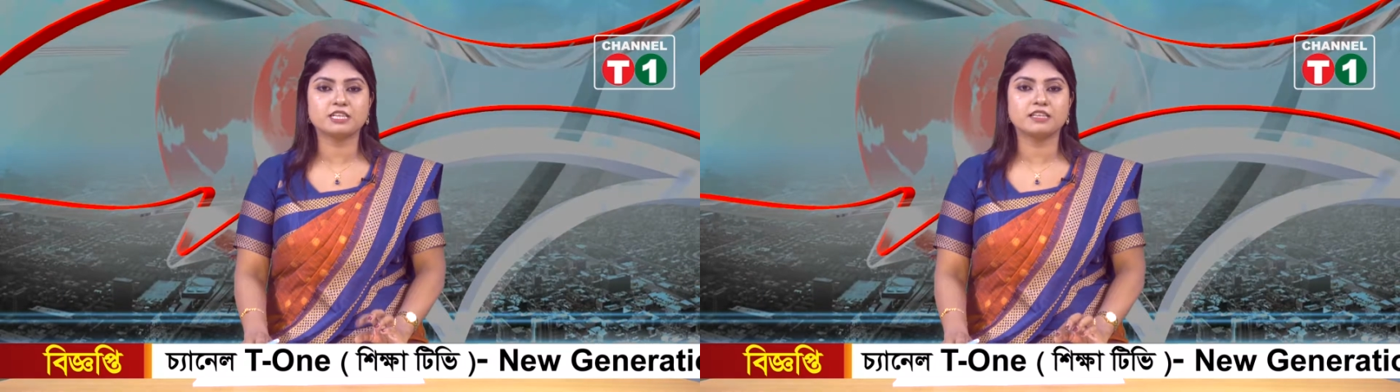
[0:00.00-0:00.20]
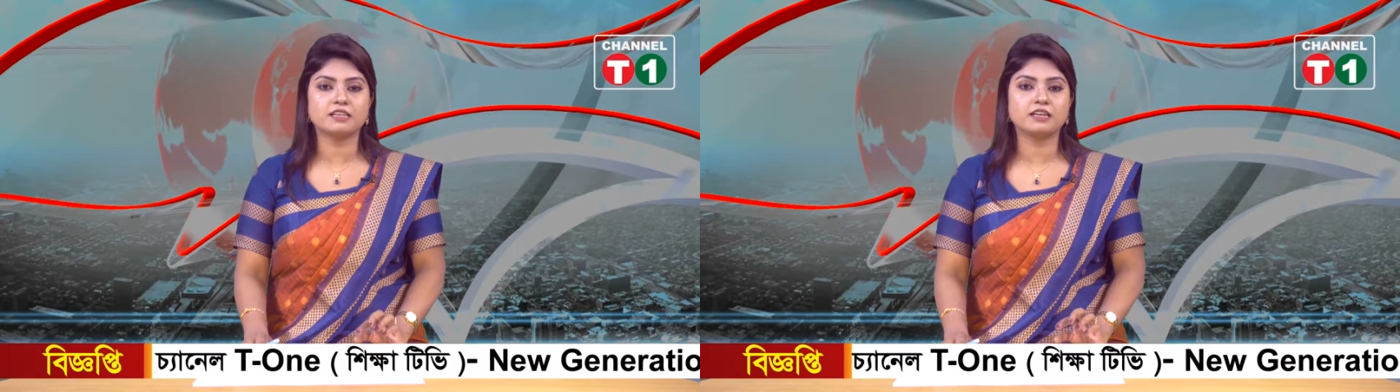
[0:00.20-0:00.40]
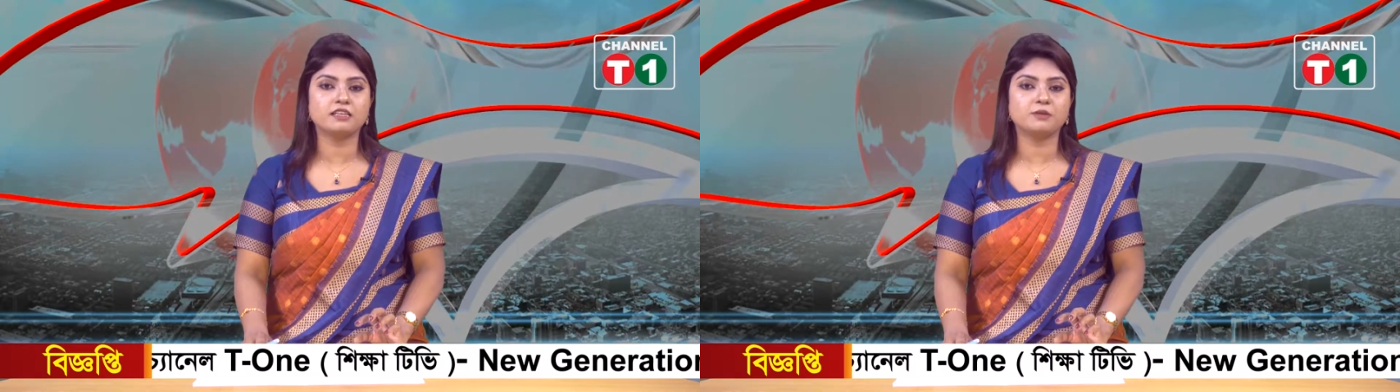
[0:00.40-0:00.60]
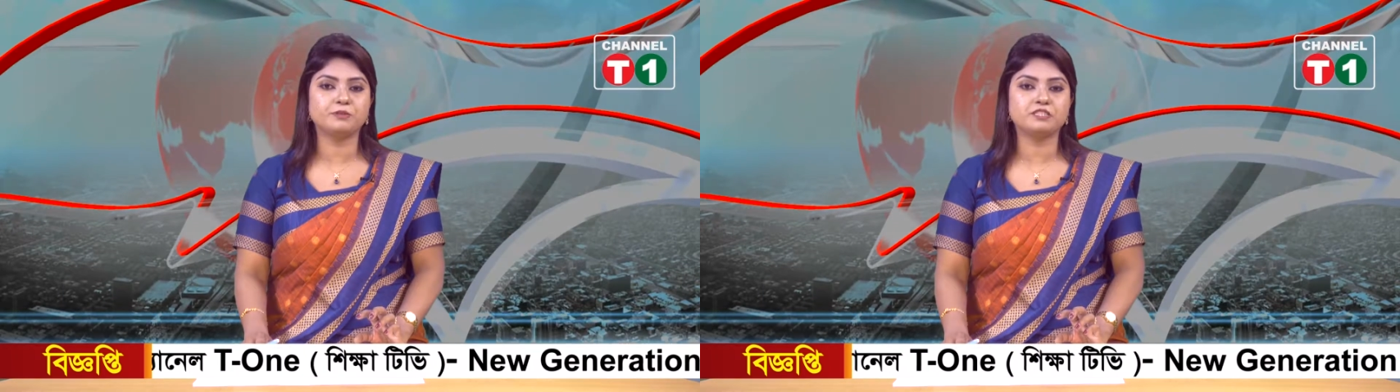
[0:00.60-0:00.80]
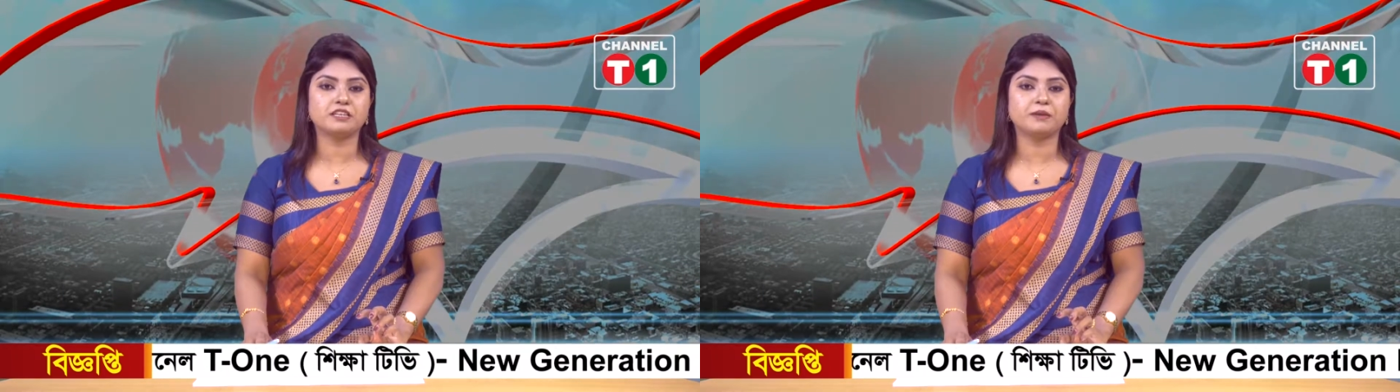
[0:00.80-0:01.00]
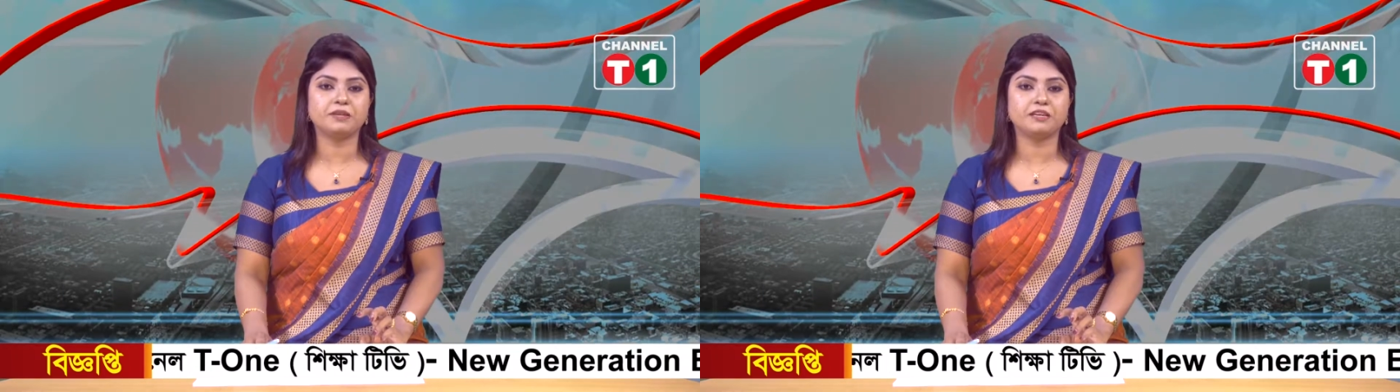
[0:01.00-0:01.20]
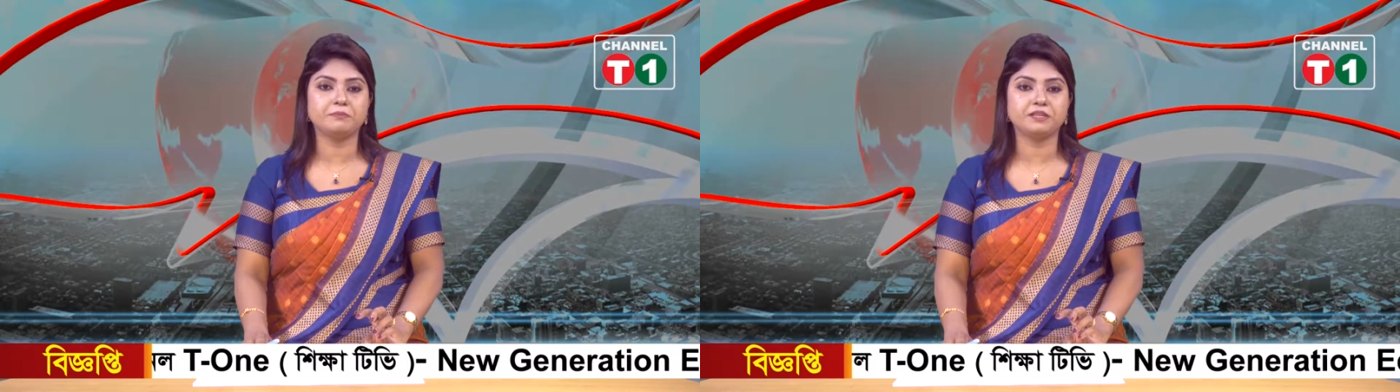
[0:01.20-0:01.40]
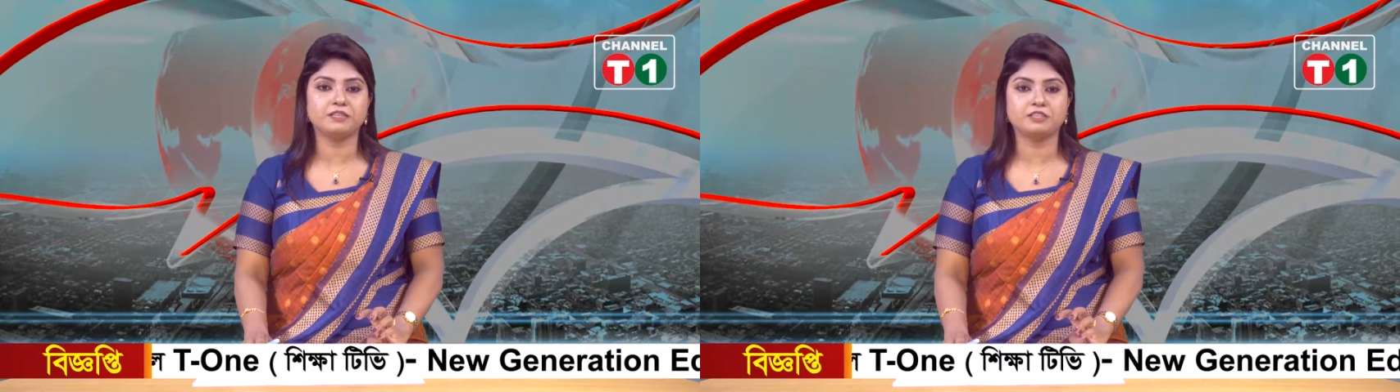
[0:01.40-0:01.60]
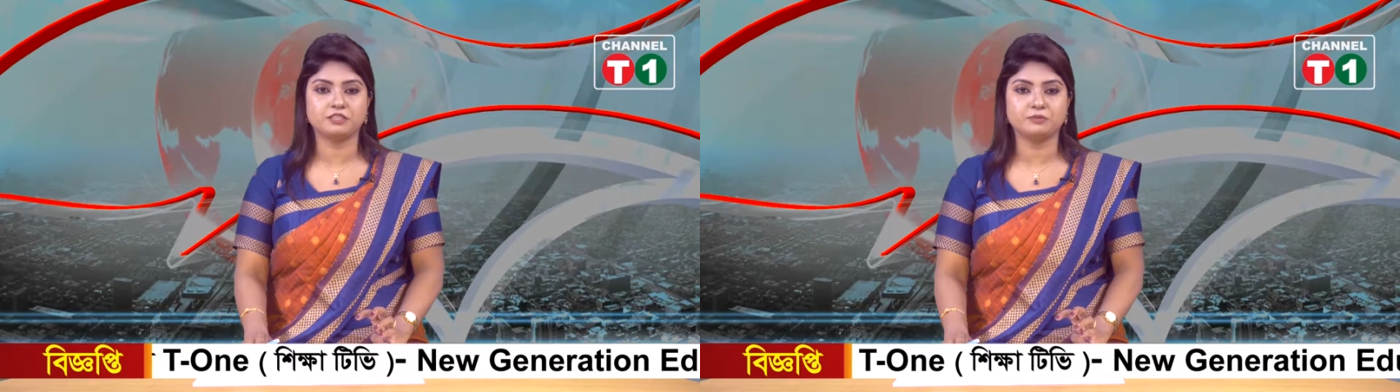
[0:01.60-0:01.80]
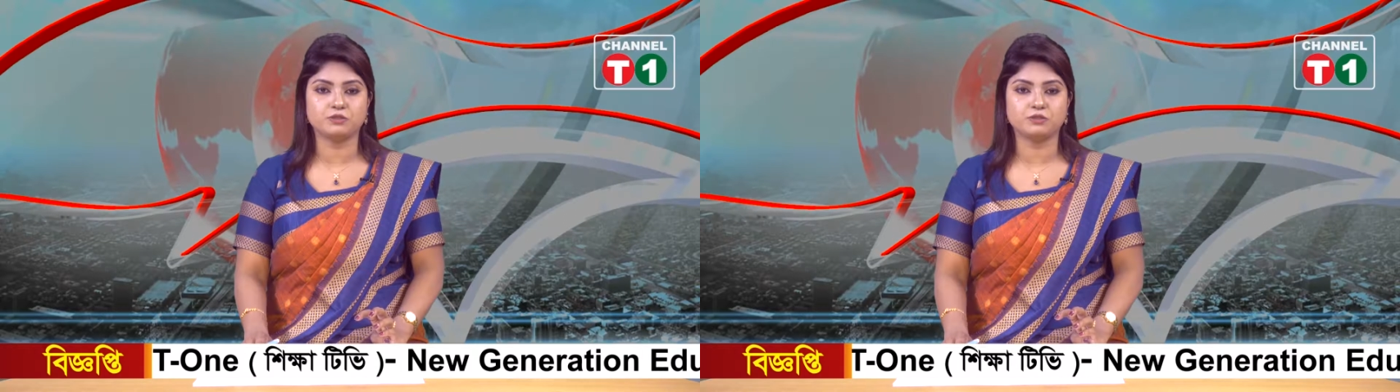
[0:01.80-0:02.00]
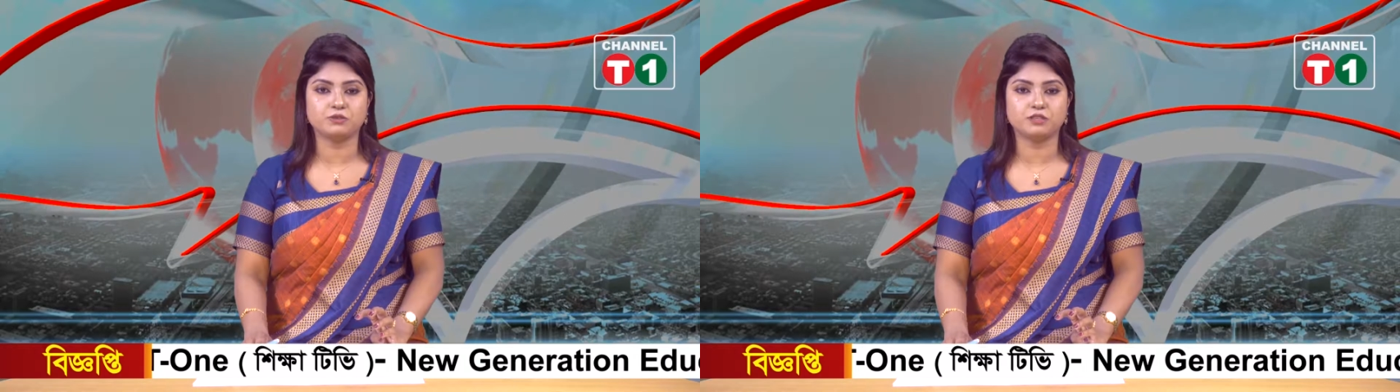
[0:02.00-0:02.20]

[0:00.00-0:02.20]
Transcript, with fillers: সাতকানিয়া উপজেলা বিএনপির নেতৃবৃন্দ